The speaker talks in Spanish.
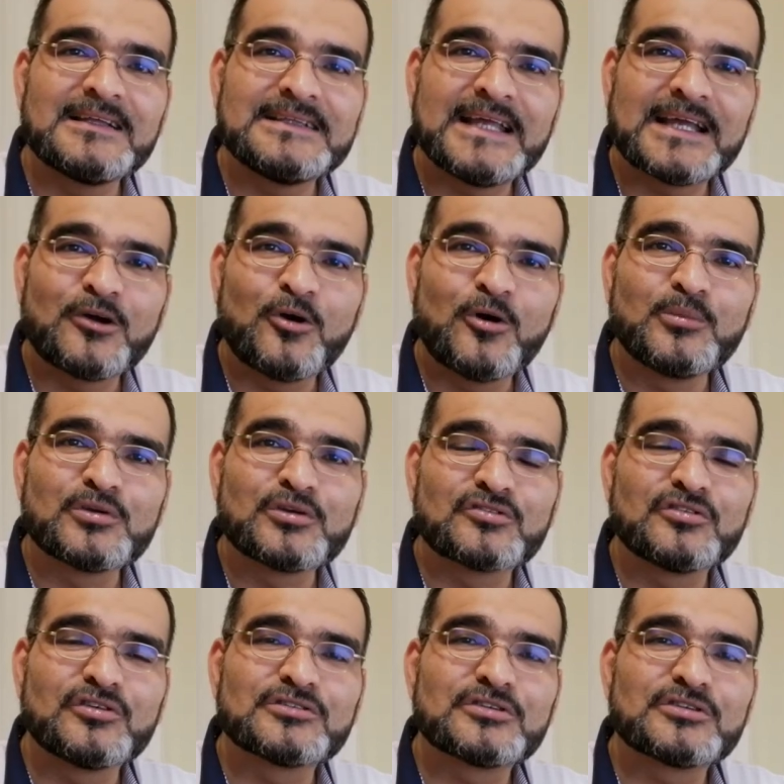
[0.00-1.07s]
de cómo
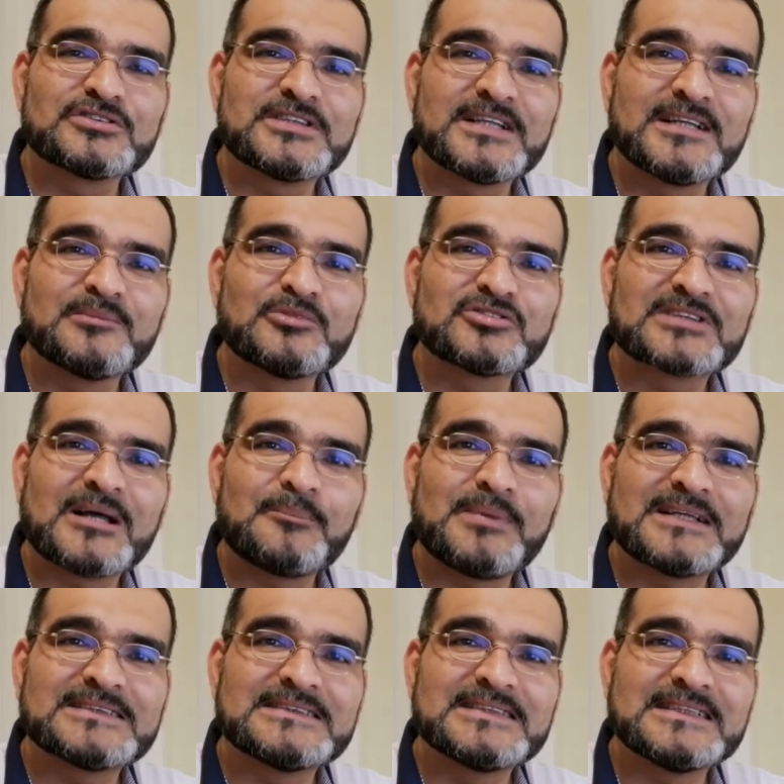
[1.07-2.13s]
nosotros seremos
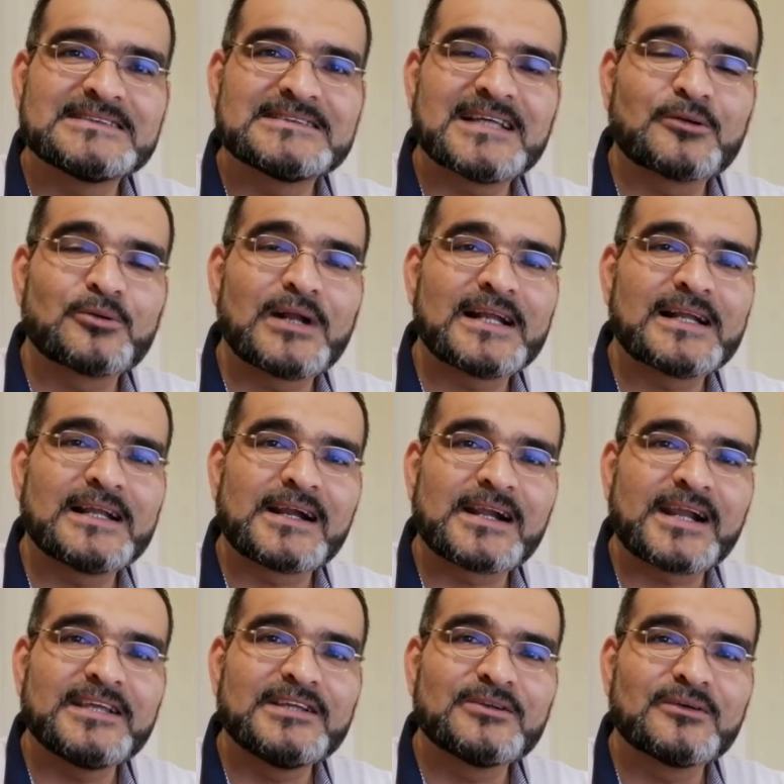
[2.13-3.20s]
capaces de instaurar el
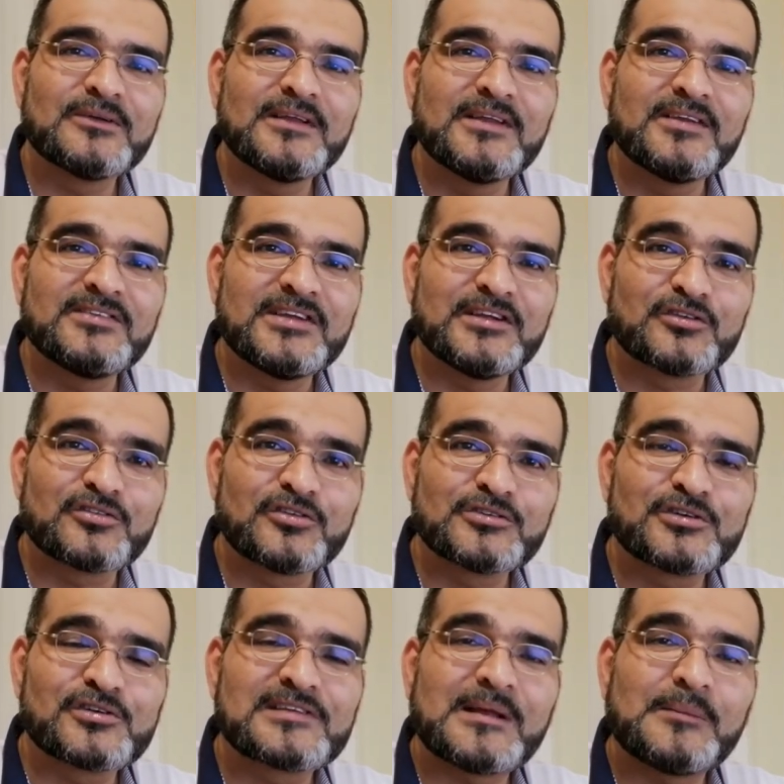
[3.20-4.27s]
reino, si
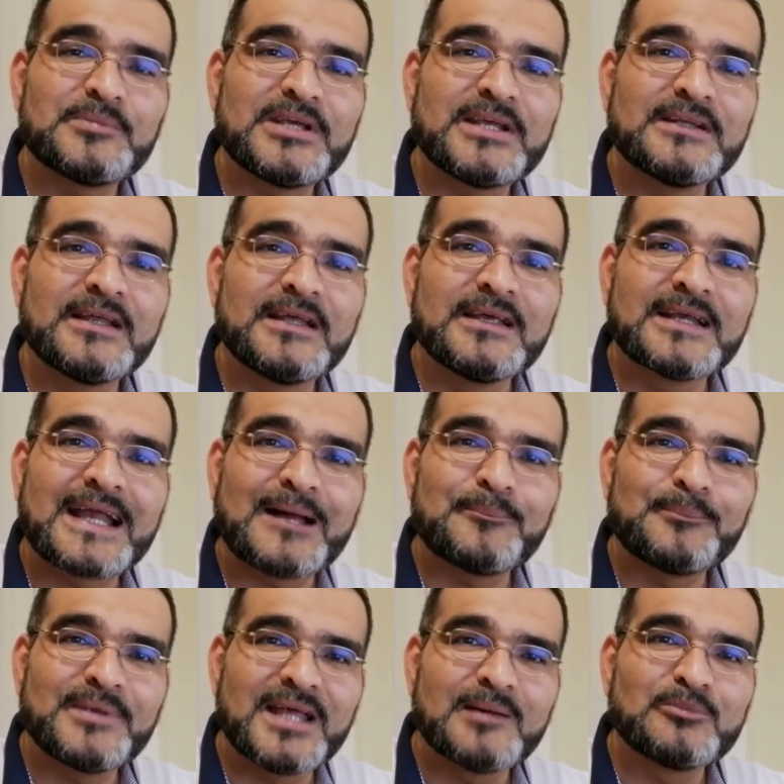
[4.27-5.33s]
nosotros también
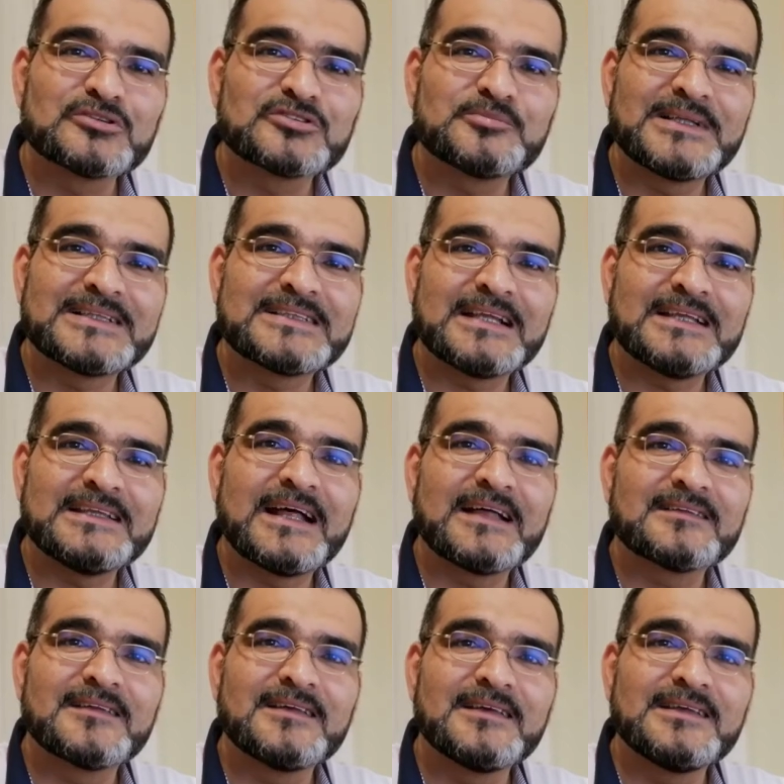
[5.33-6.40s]
cambiamos
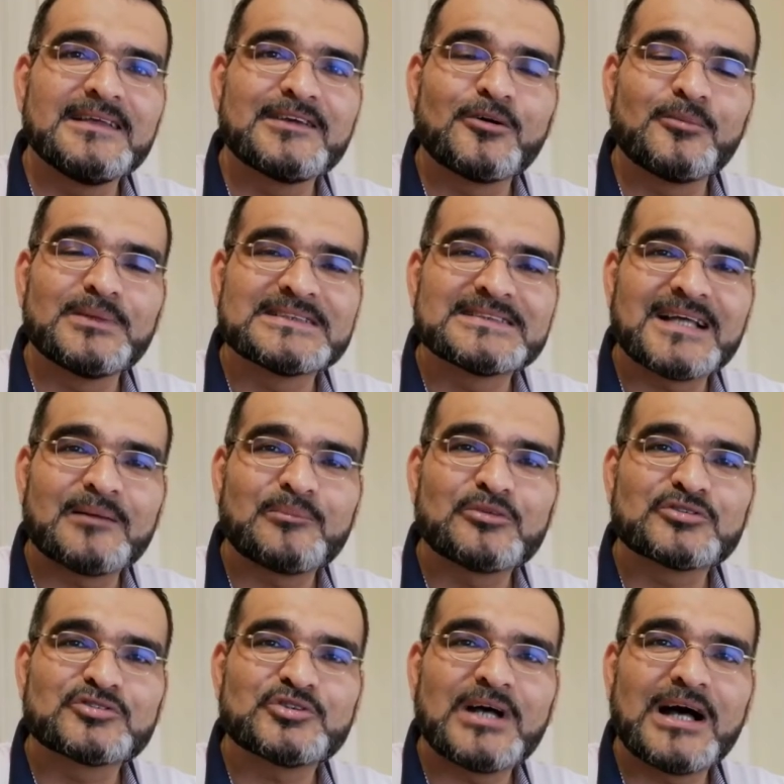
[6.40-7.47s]
mentalidad y
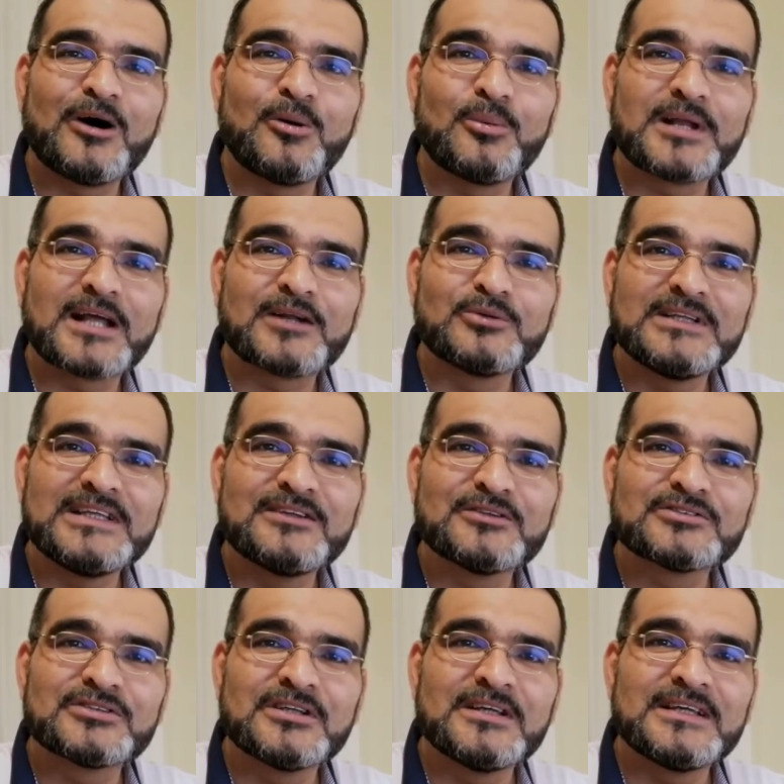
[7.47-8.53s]
comenzamos a obrar
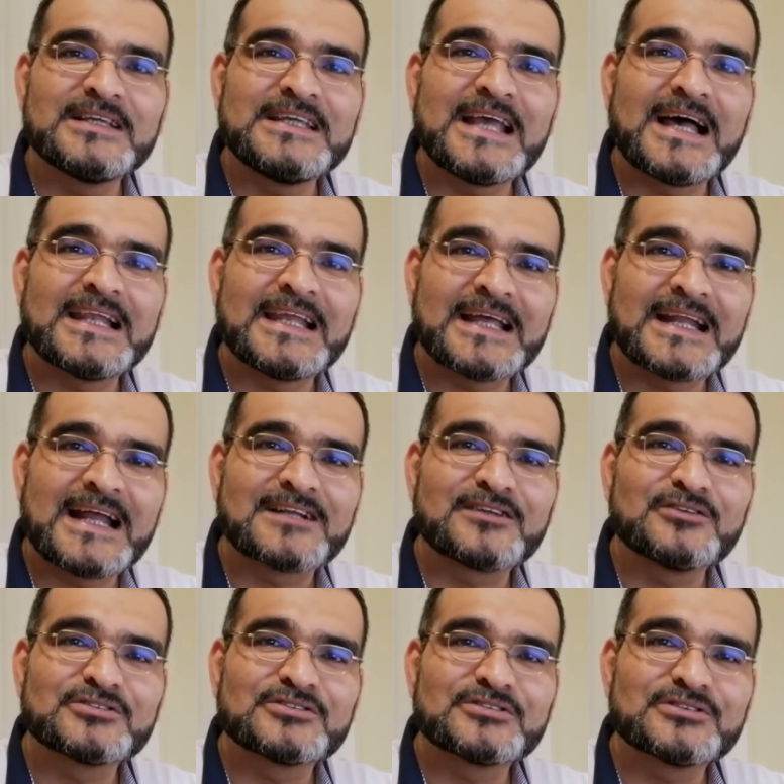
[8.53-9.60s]
unidos y a
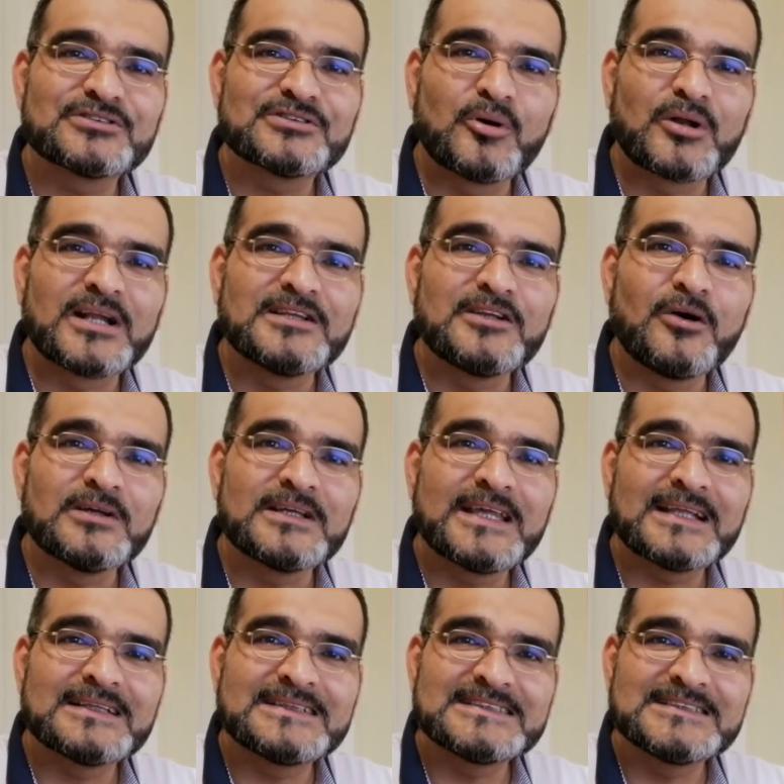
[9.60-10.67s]
alegrarnos por el don
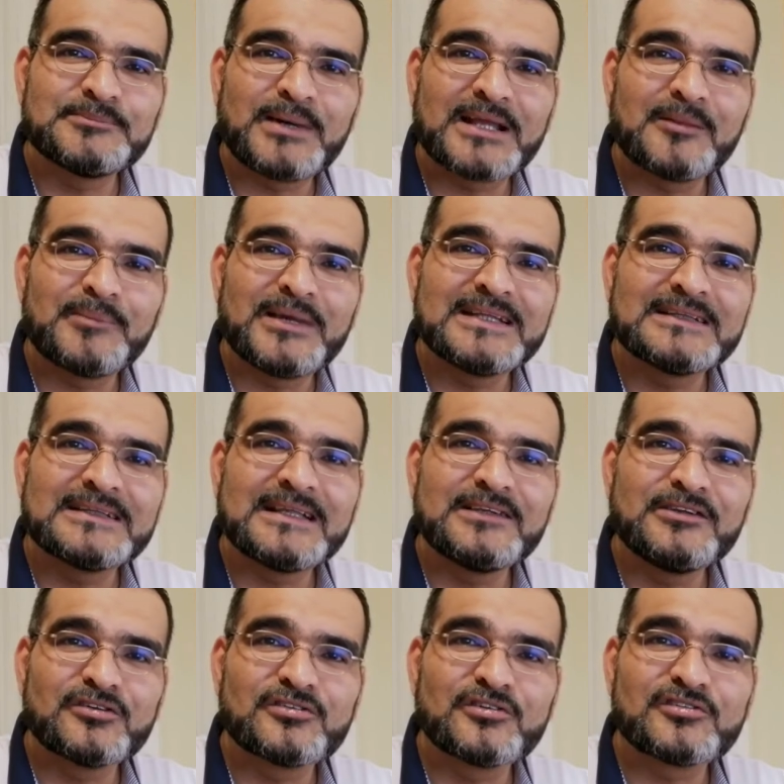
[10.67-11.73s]
que anticipadamente
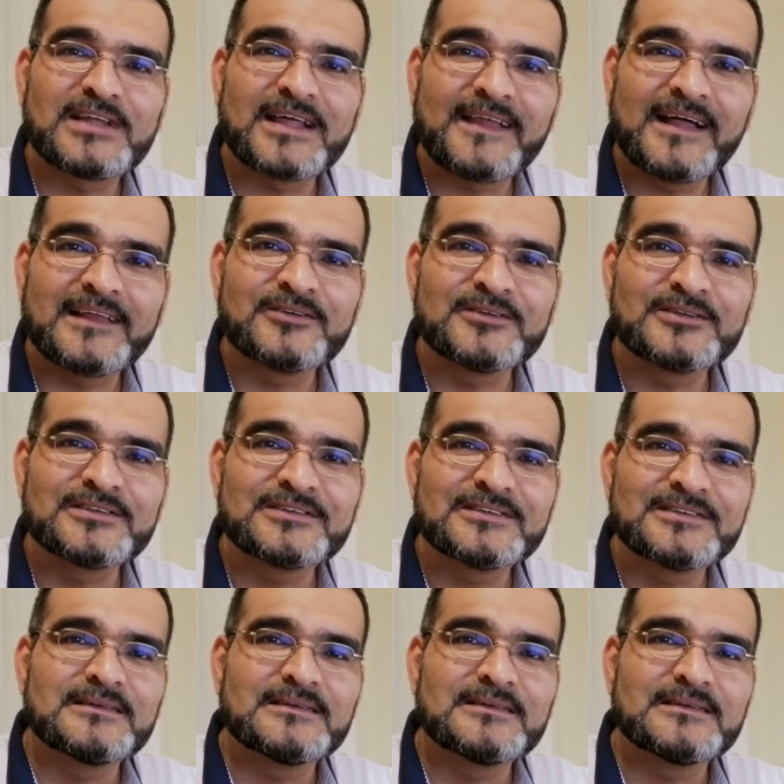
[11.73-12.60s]
Dios nos ha dado.